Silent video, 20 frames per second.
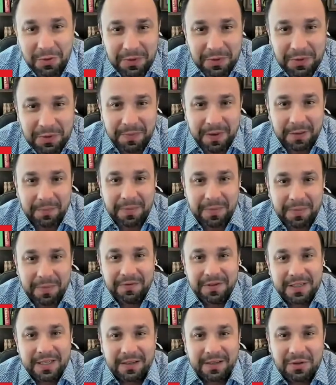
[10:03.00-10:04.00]
porque eu pedi para
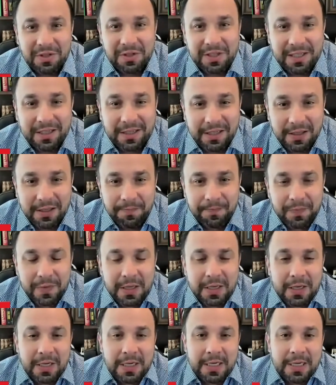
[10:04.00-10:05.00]
avisar você aí. Sim,
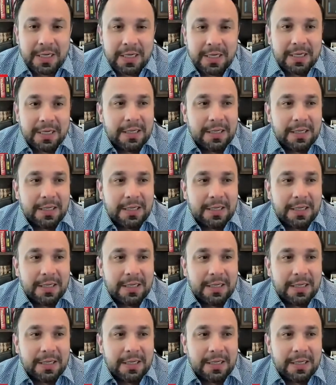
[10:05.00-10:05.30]
sim, sim.